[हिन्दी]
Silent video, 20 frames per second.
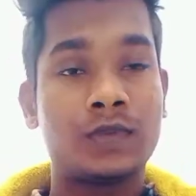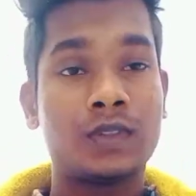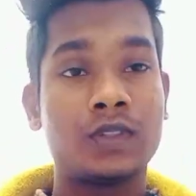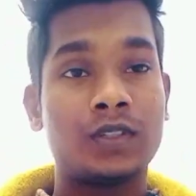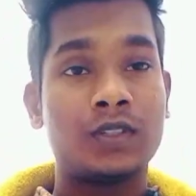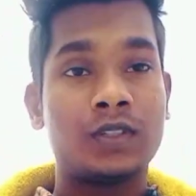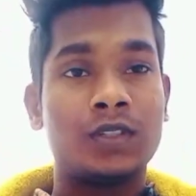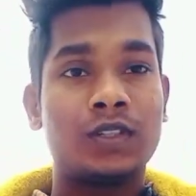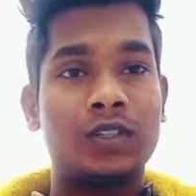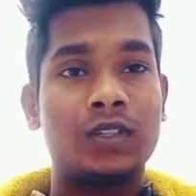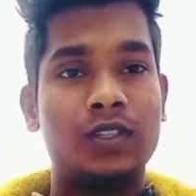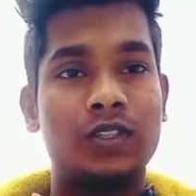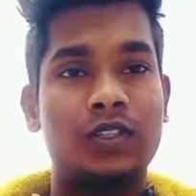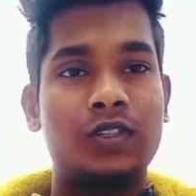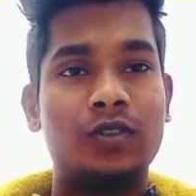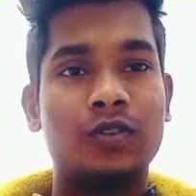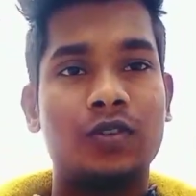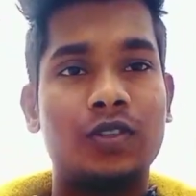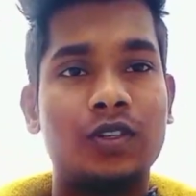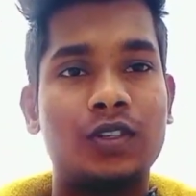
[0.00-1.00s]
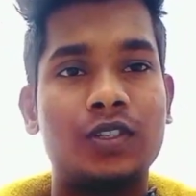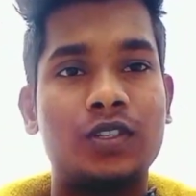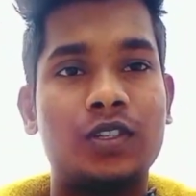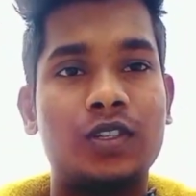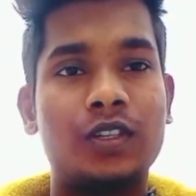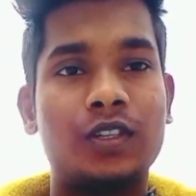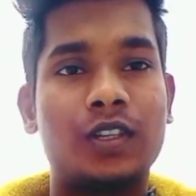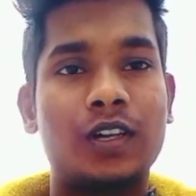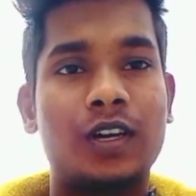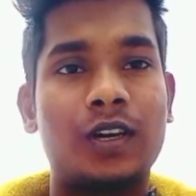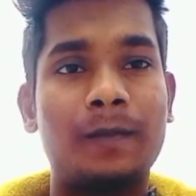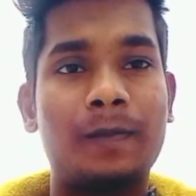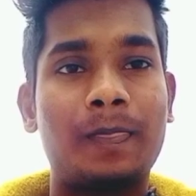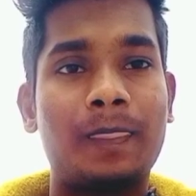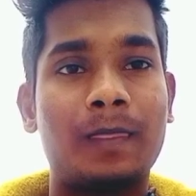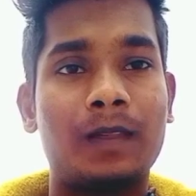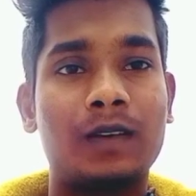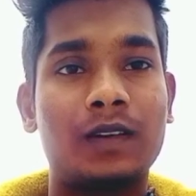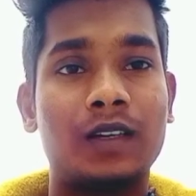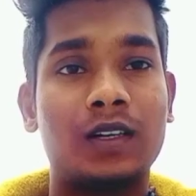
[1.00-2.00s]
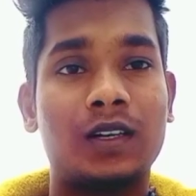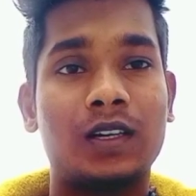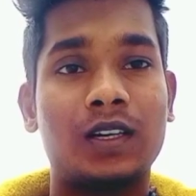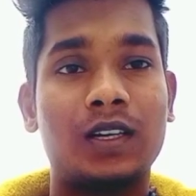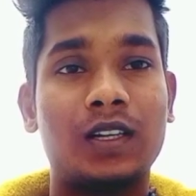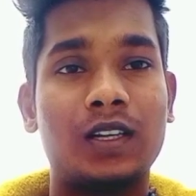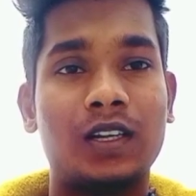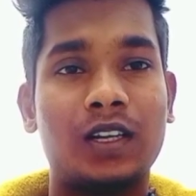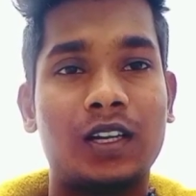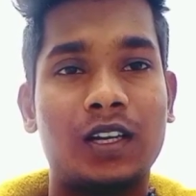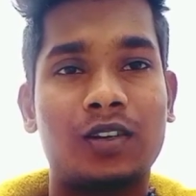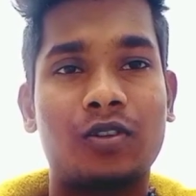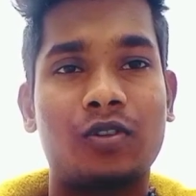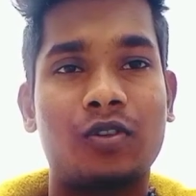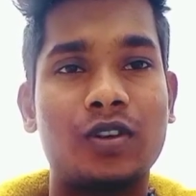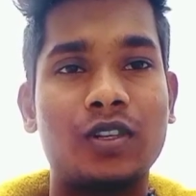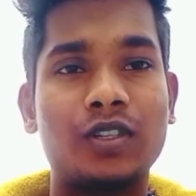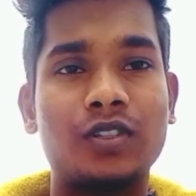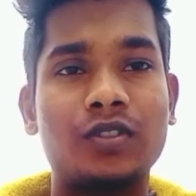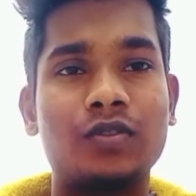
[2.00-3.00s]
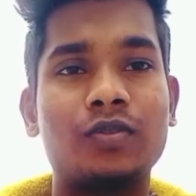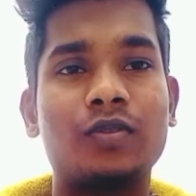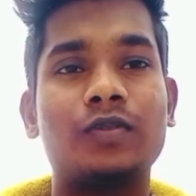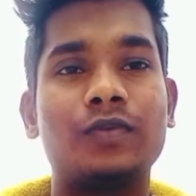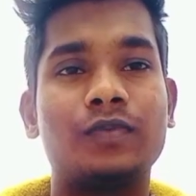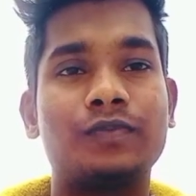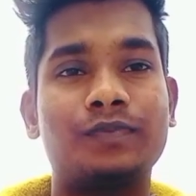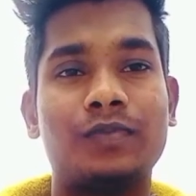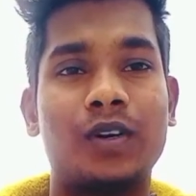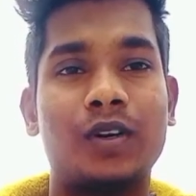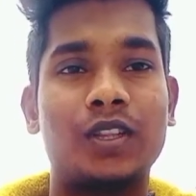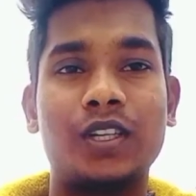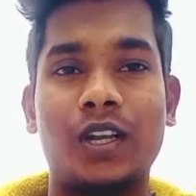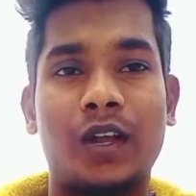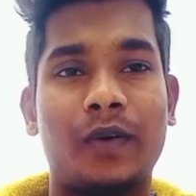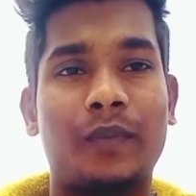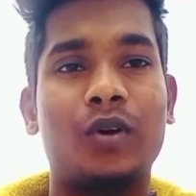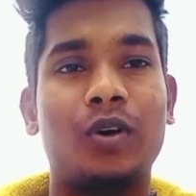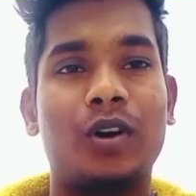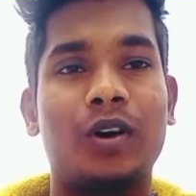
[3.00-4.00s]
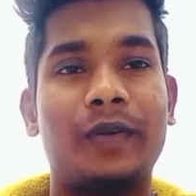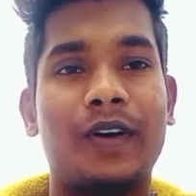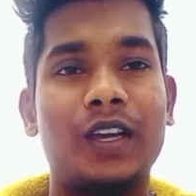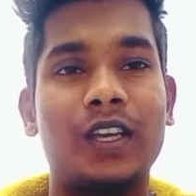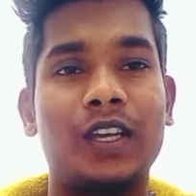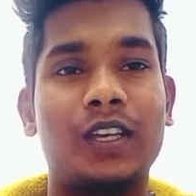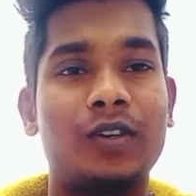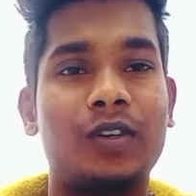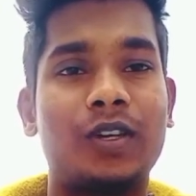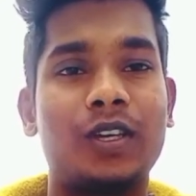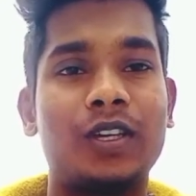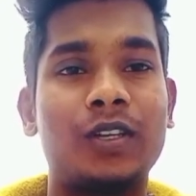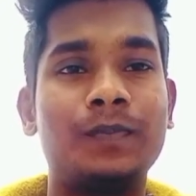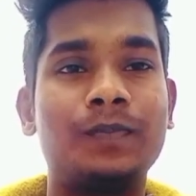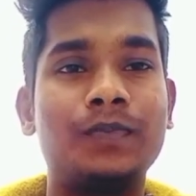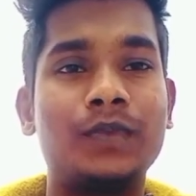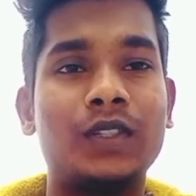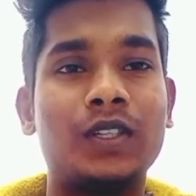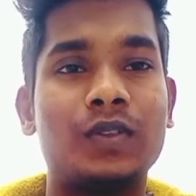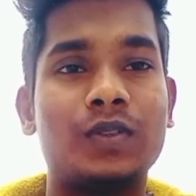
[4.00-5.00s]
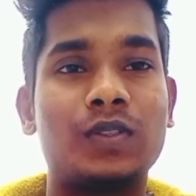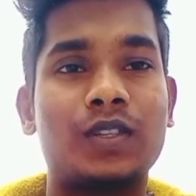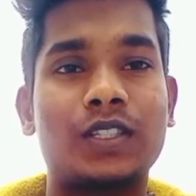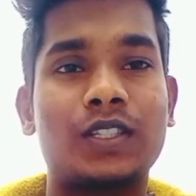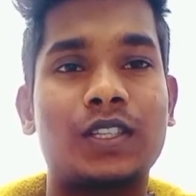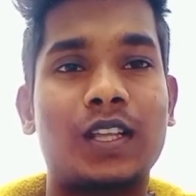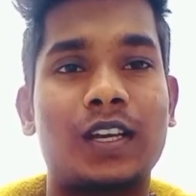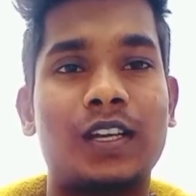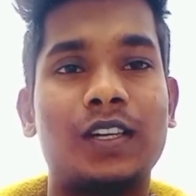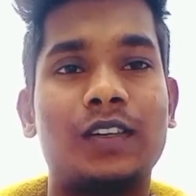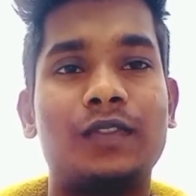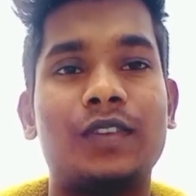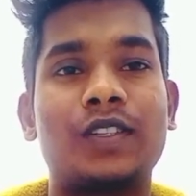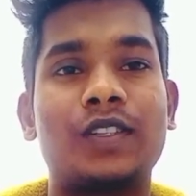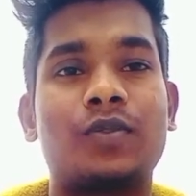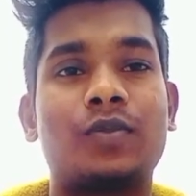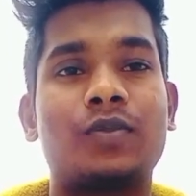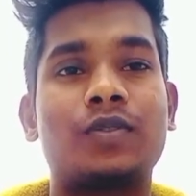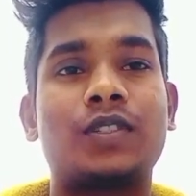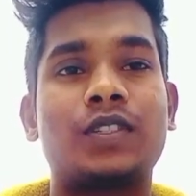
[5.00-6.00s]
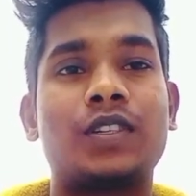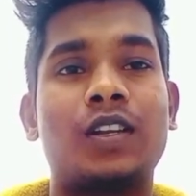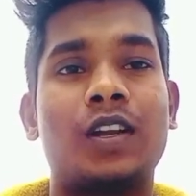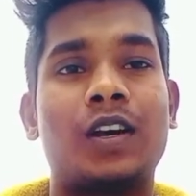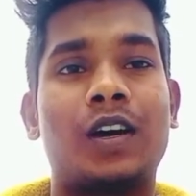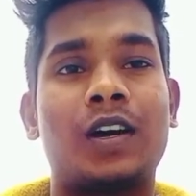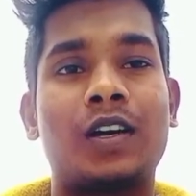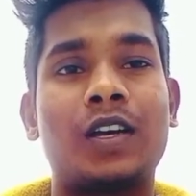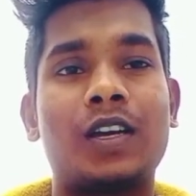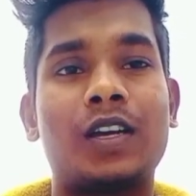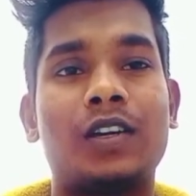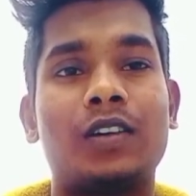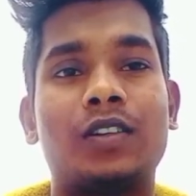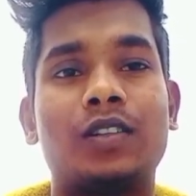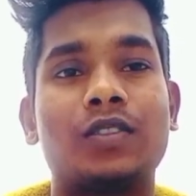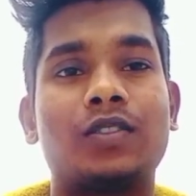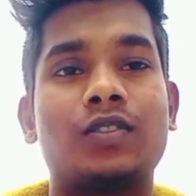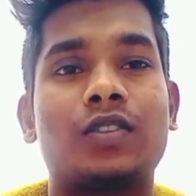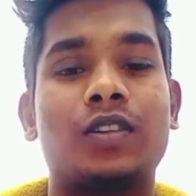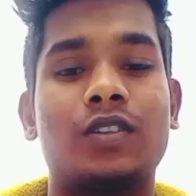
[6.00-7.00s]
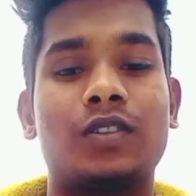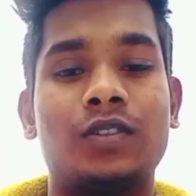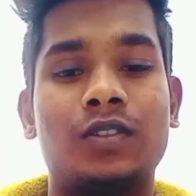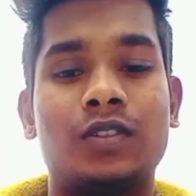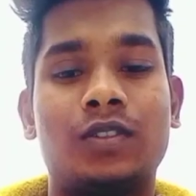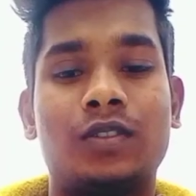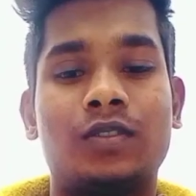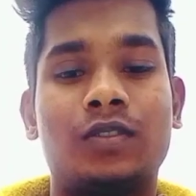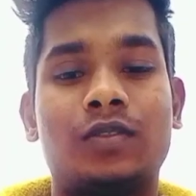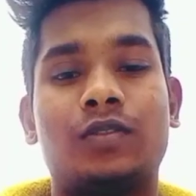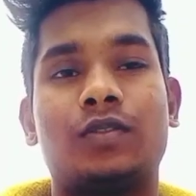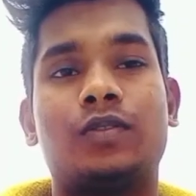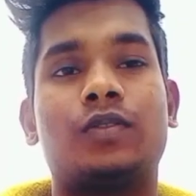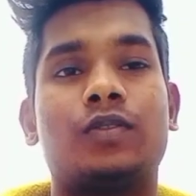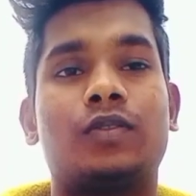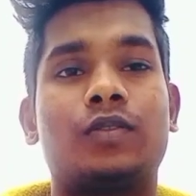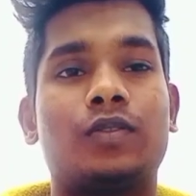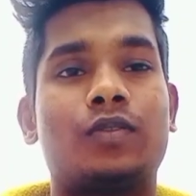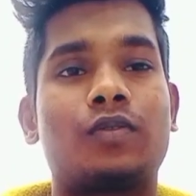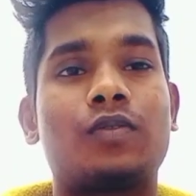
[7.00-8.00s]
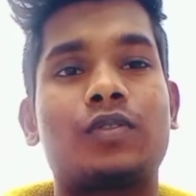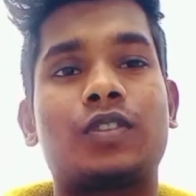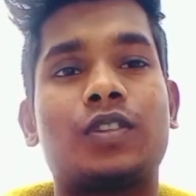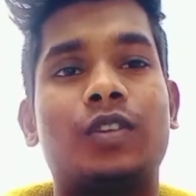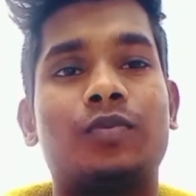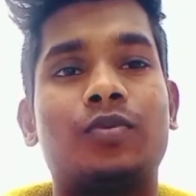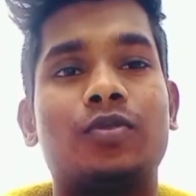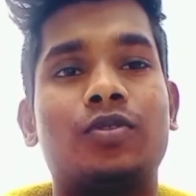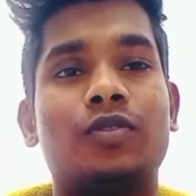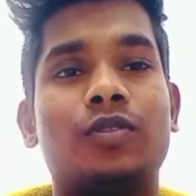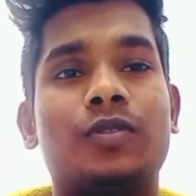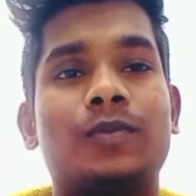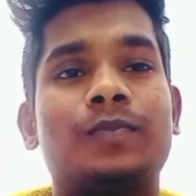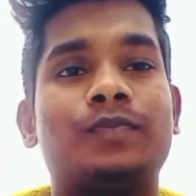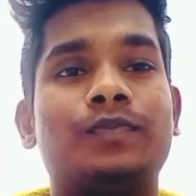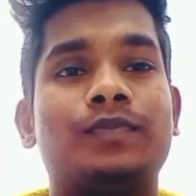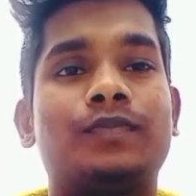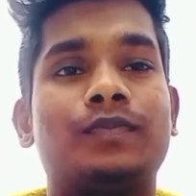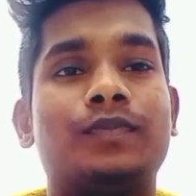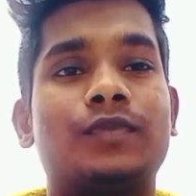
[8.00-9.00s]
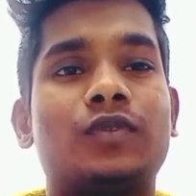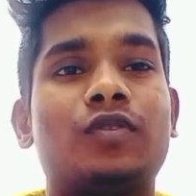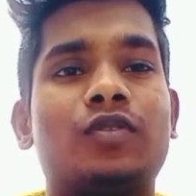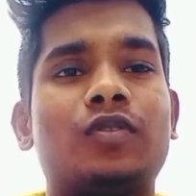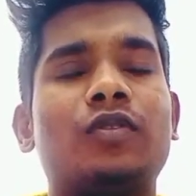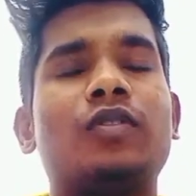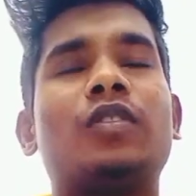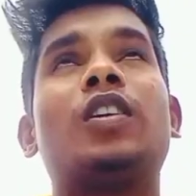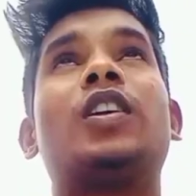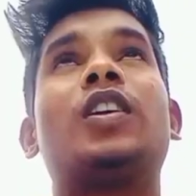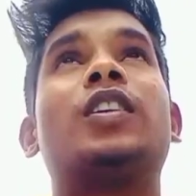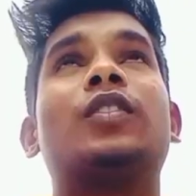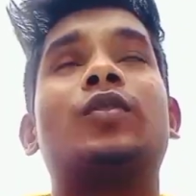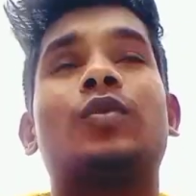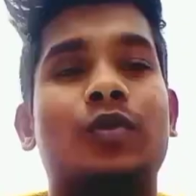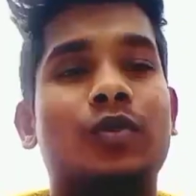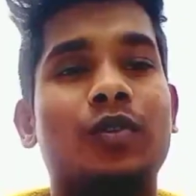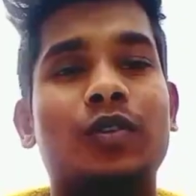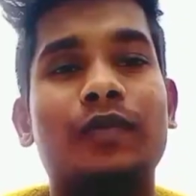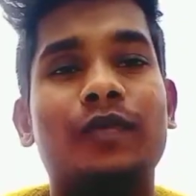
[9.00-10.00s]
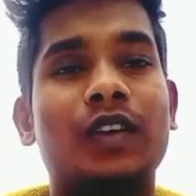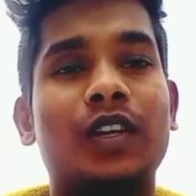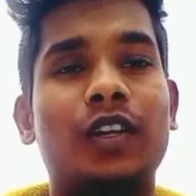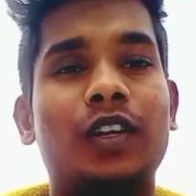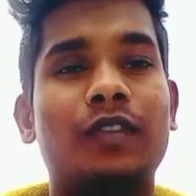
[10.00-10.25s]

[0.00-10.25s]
ई e हो तो ई e का इलेक्ट्रॉनिक्स तो बहुत ही टफ होगा भाई क्योंकि इसका सर्किट बेस क्वेश्चन आ गया और इसका क्वेश्चन पूछो सो हम्म, तो और गूगल में नहीं मिल रहा था